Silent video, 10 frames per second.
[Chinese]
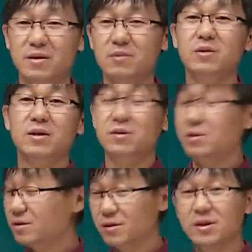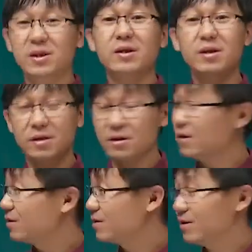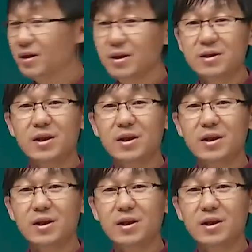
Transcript: 给我解解渴啊。